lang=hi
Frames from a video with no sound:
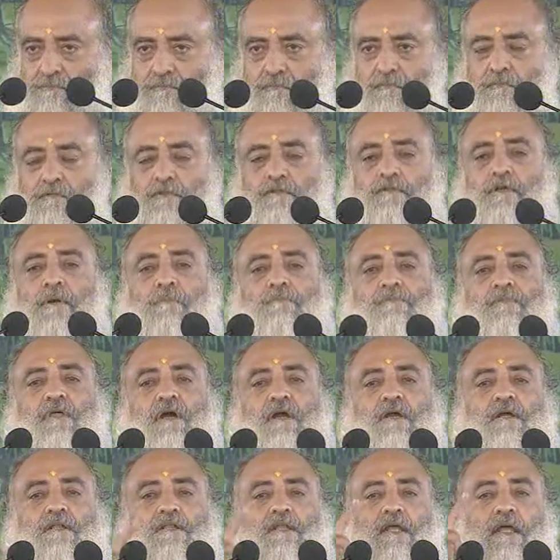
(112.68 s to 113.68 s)
जब
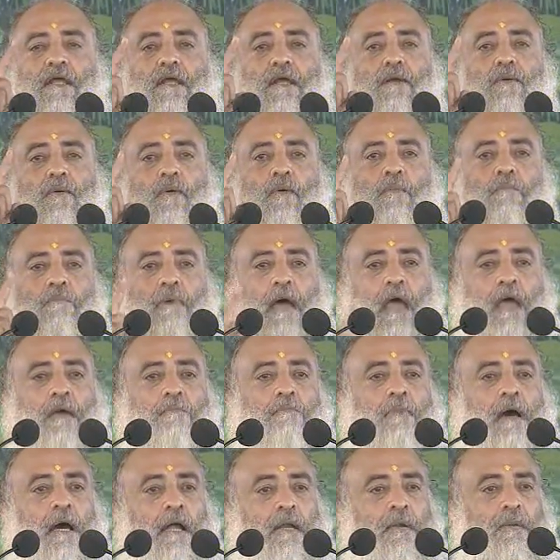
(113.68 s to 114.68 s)
तक देह को मैं
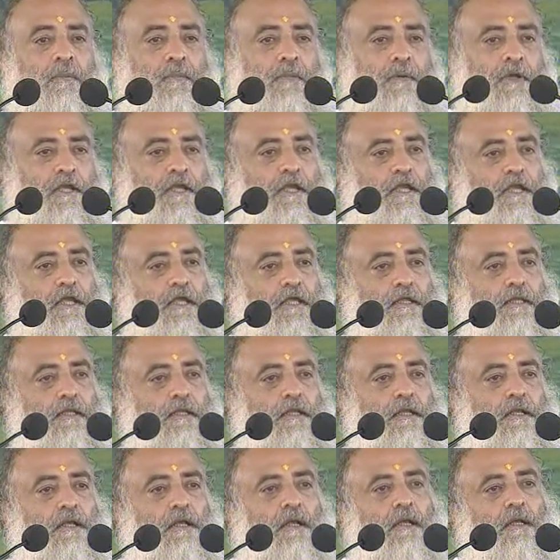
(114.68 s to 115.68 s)
मानोगे
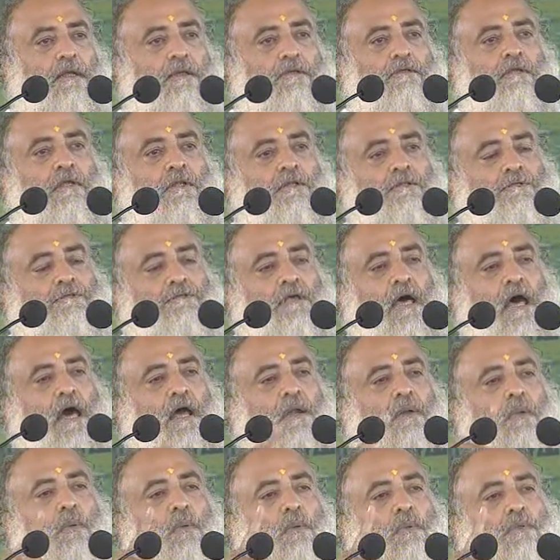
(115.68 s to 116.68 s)

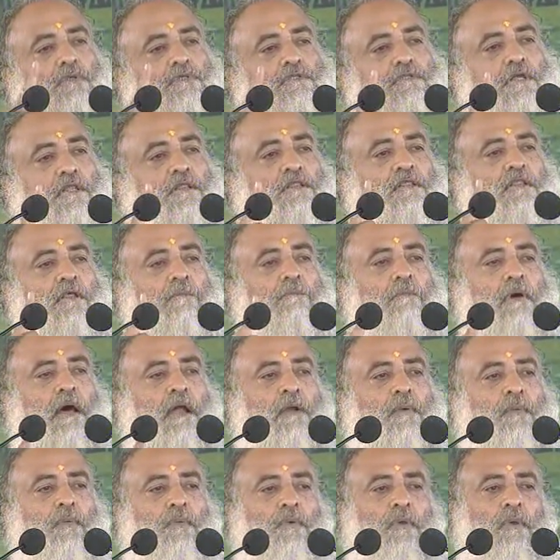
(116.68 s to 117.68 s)
संसार को सत्य
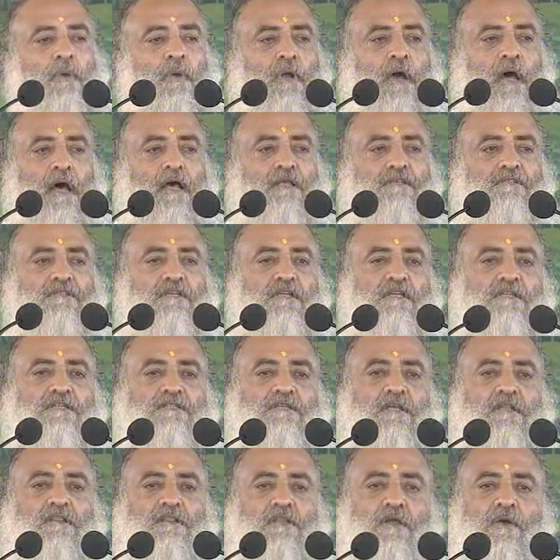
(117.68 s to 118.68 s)
मानोगे और असली
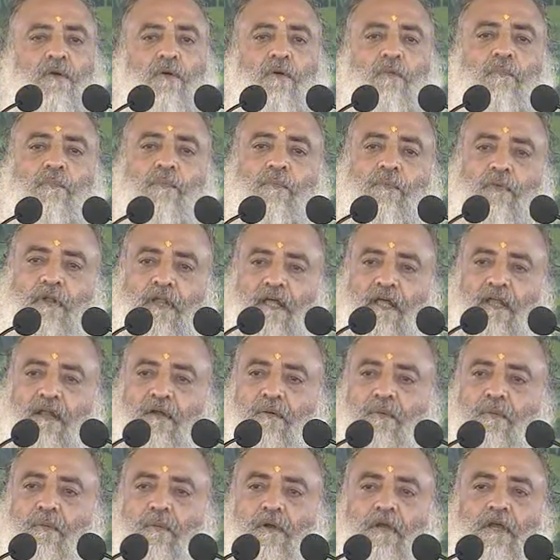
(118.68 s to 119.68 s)
सत्य को भूले
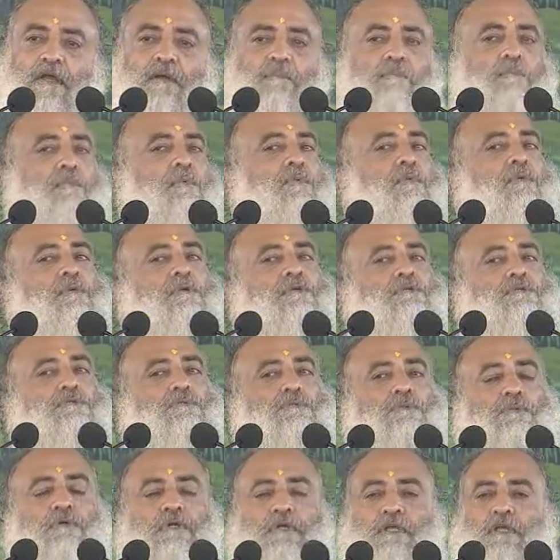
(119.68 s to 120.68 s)
रहोगे पूर्ण
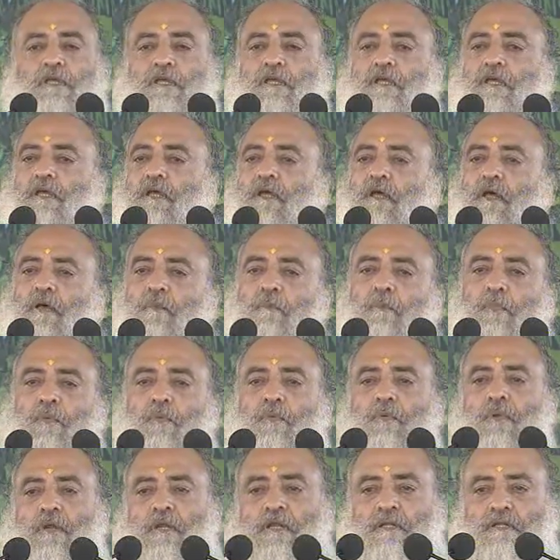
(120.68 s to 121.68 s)
सुखी
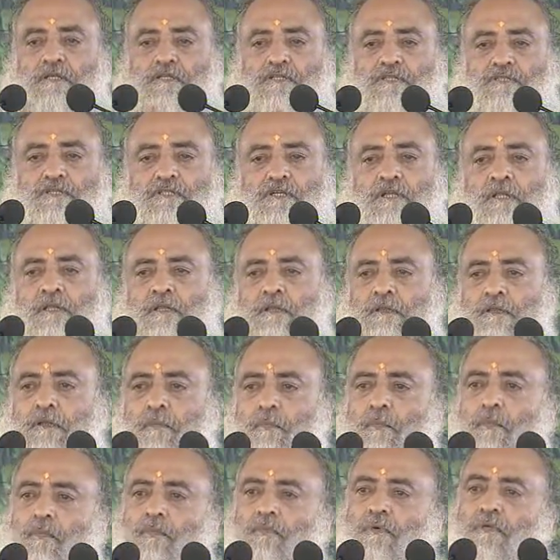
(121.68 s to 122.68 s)
पूर्ण निश्चिंत
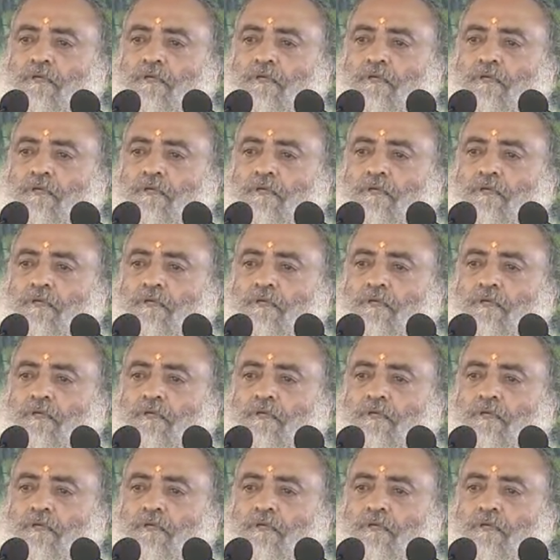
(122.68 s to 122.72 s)
पूर्ण